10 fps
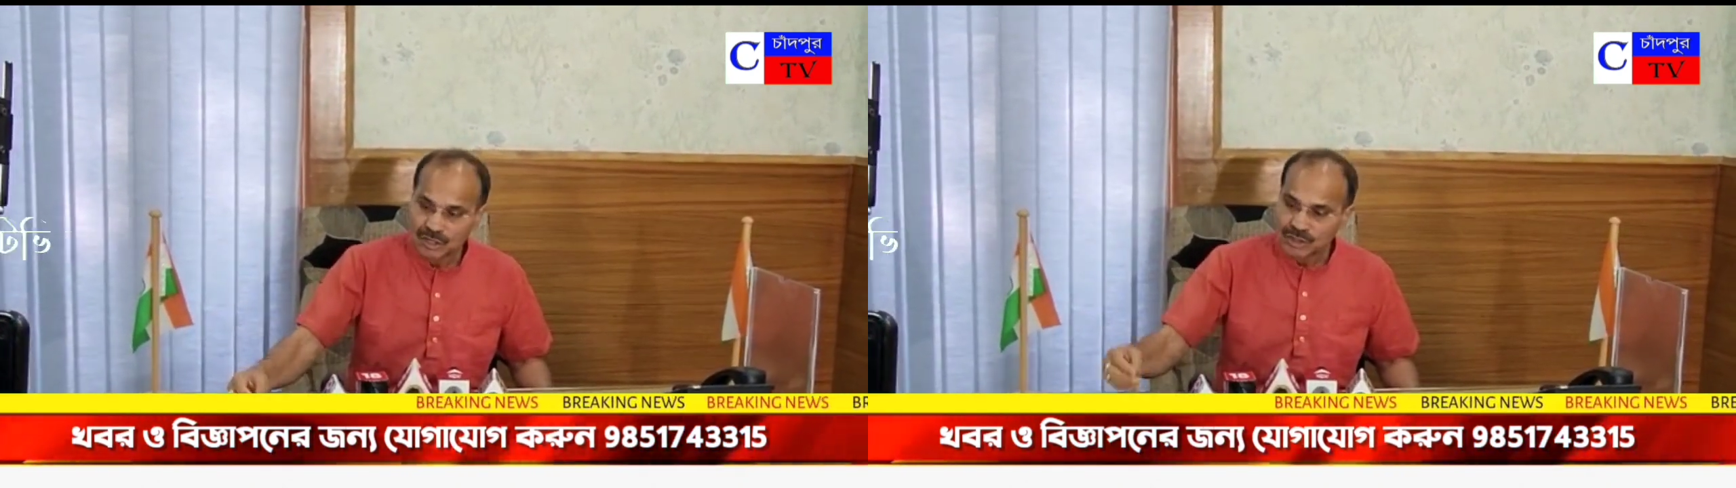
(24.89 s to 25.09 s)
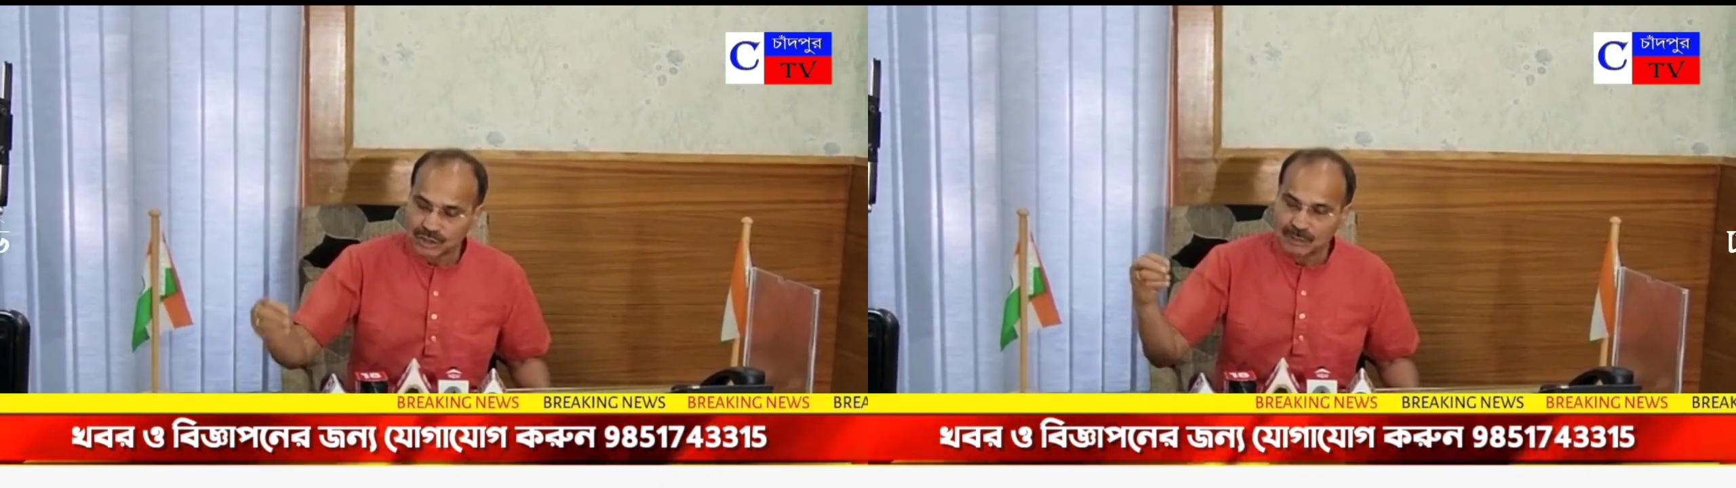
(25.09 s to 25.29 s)

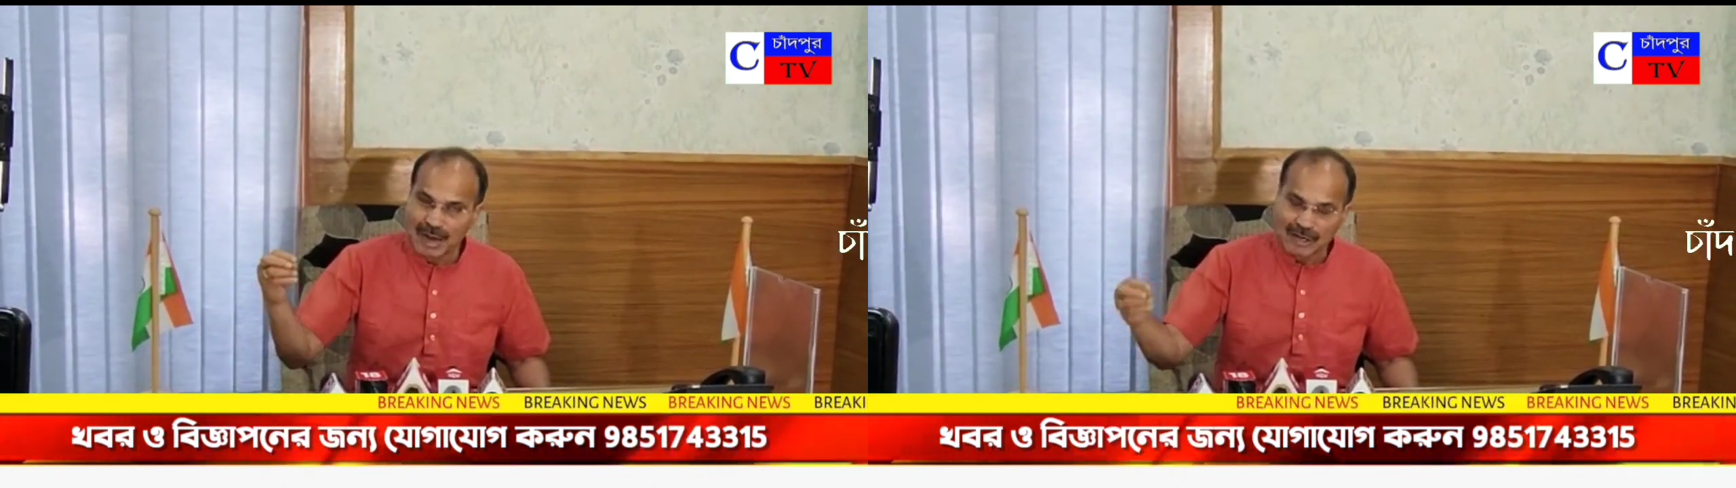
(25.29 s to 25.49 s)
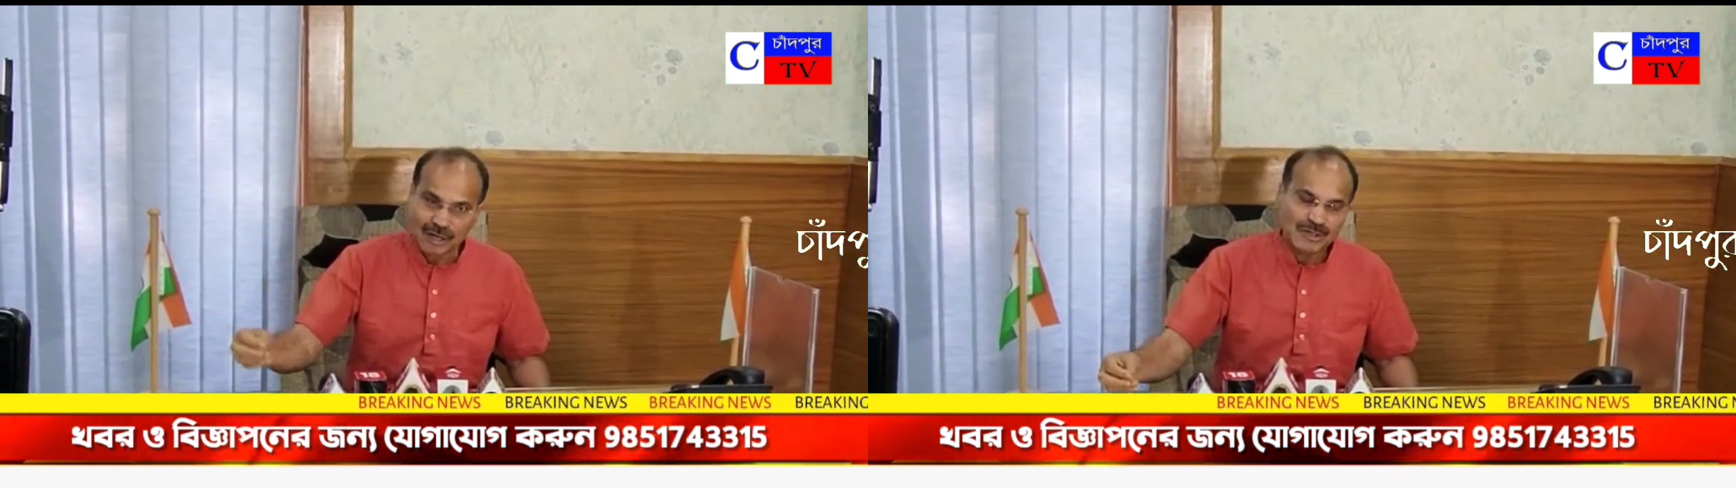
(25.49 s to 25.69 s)
যদি
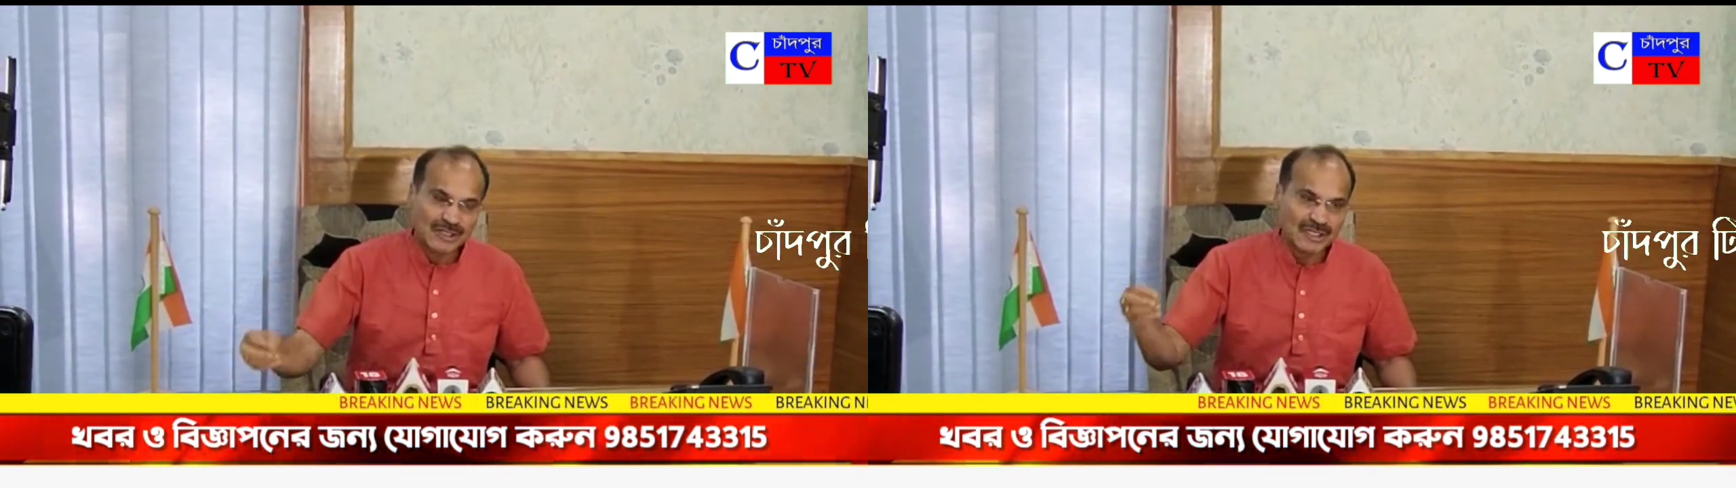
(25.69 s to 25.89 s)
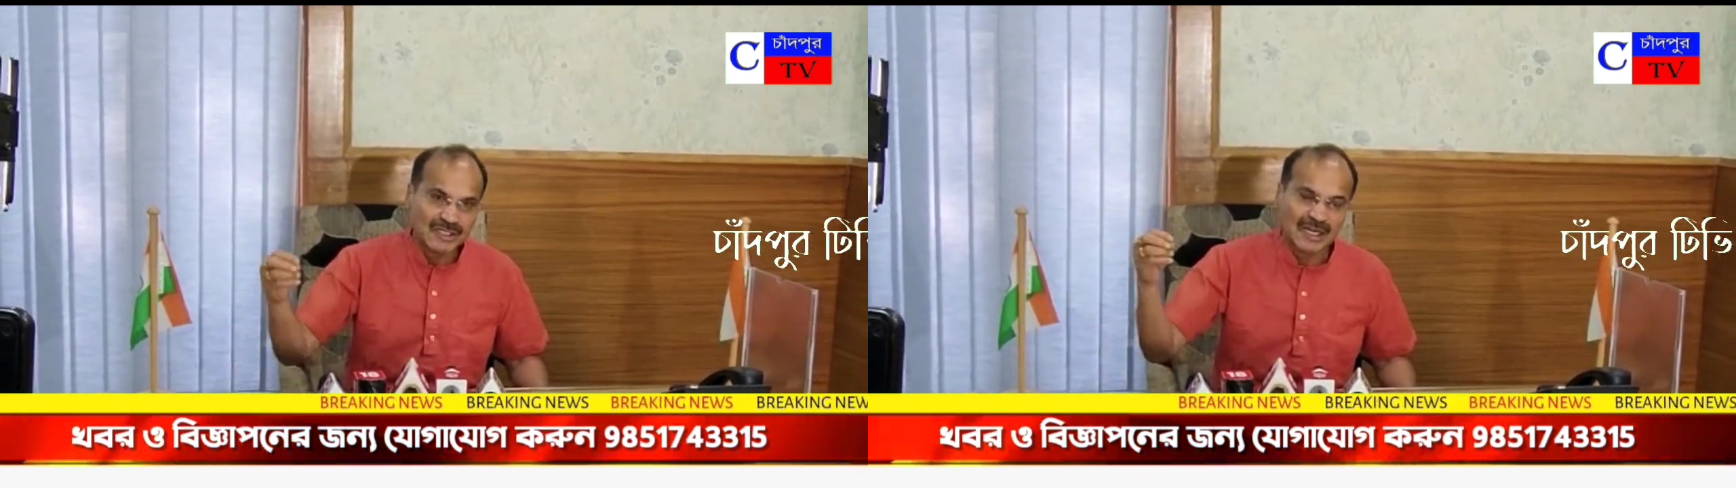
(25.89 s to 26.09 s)
বায়রন
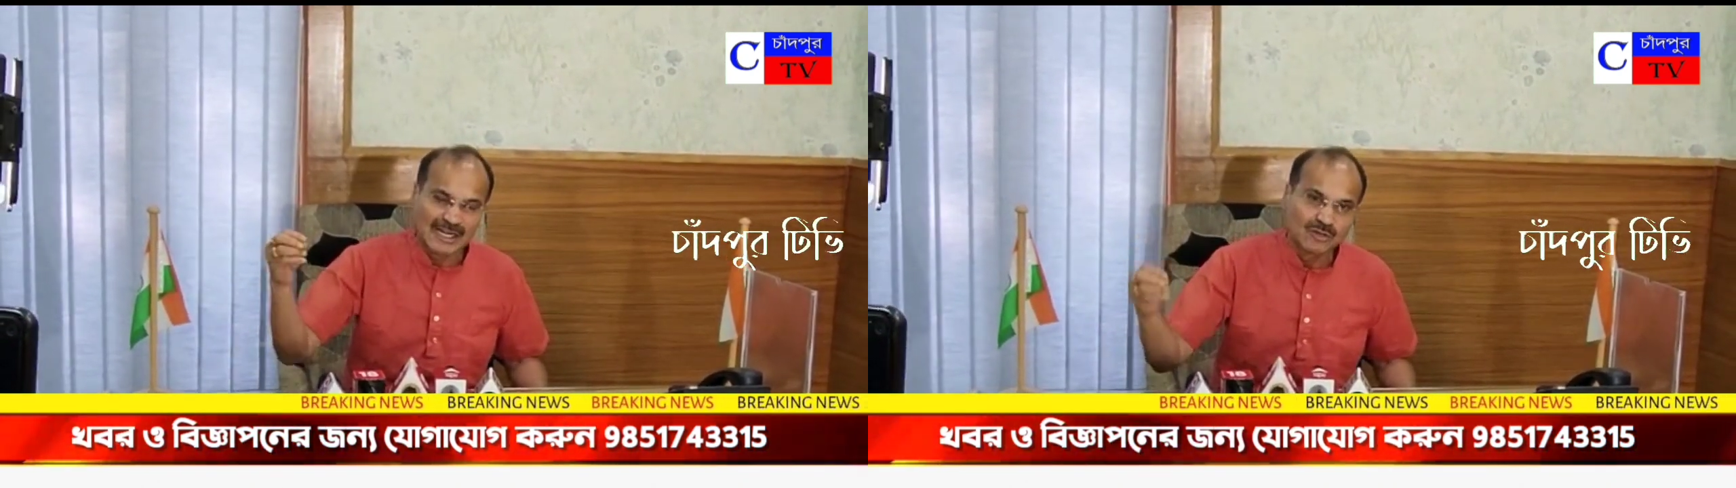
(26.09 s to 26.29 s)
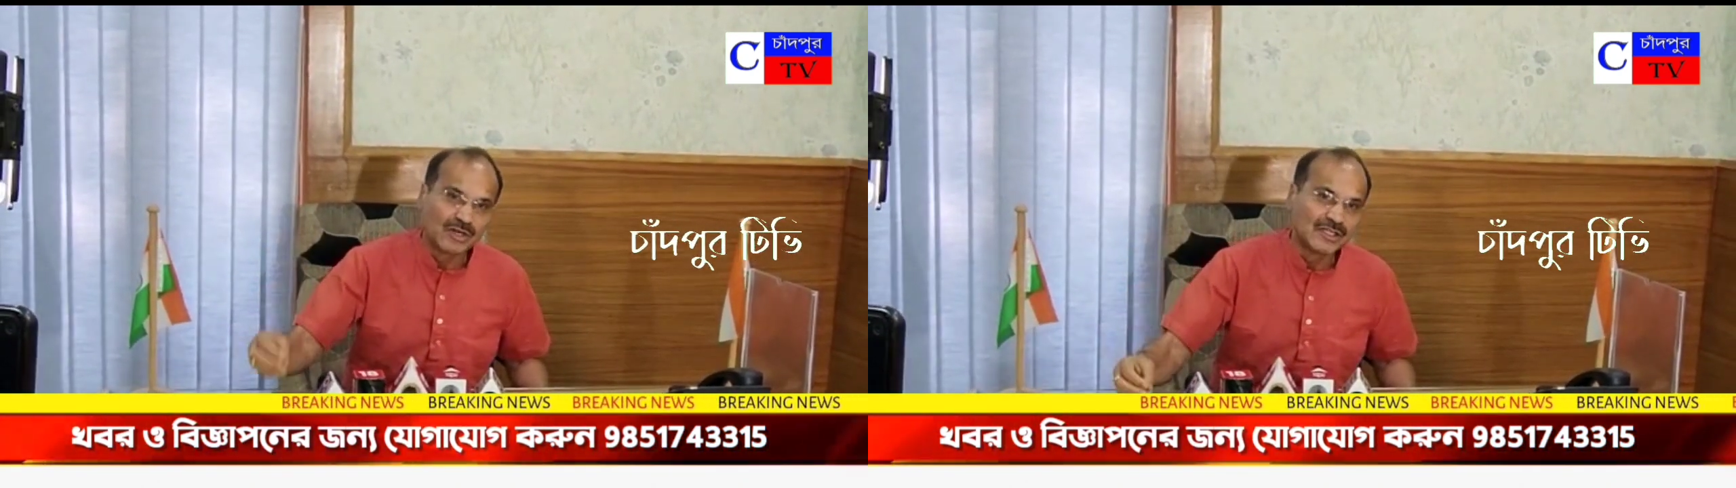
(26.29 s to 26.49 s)
বিশ্বাস সে কাজ
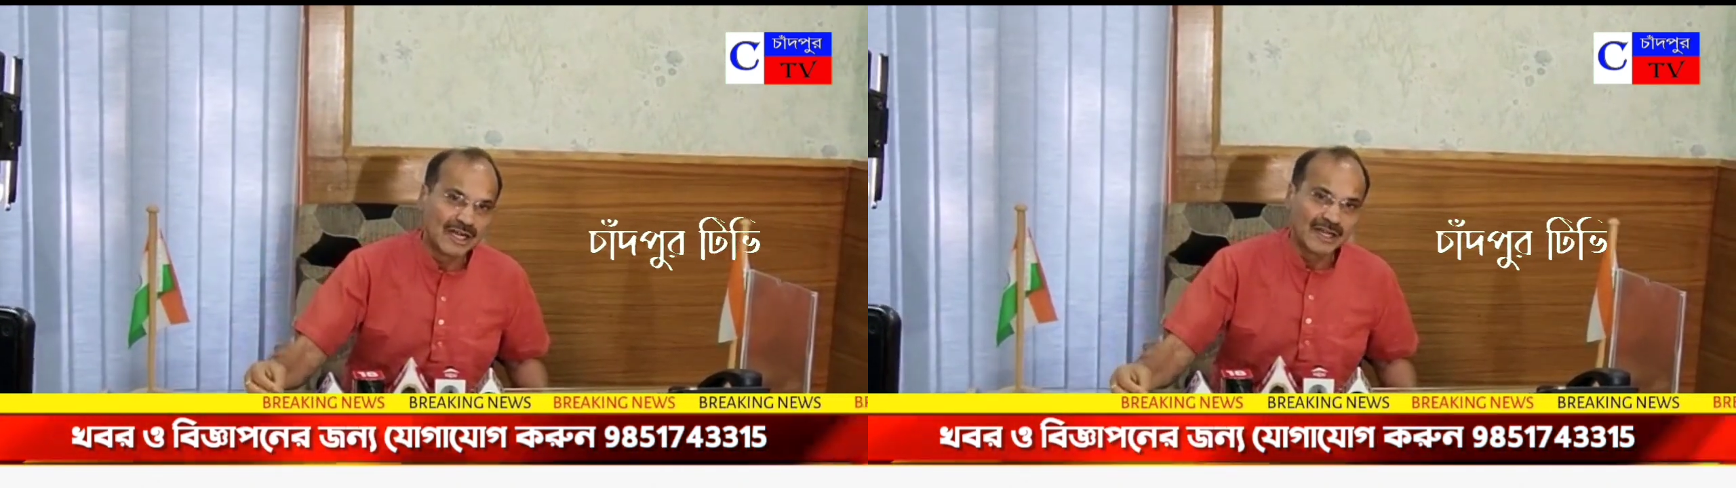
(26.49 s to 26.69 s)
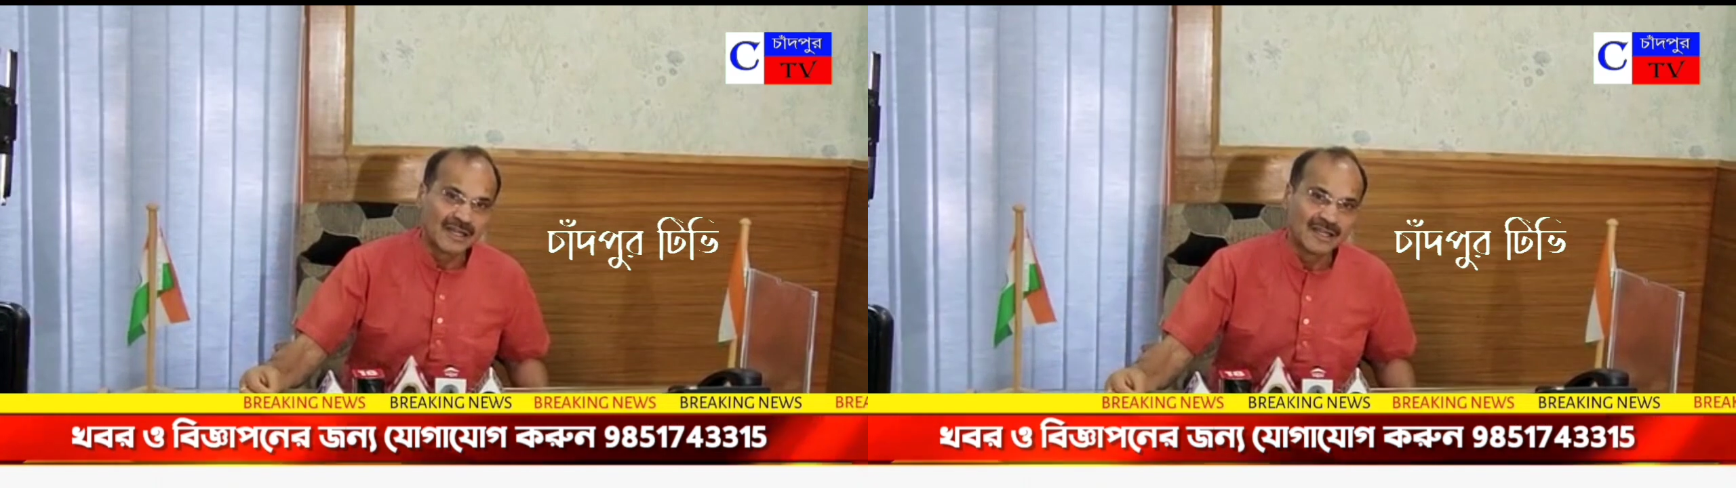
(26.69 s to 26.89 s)
করে থাকে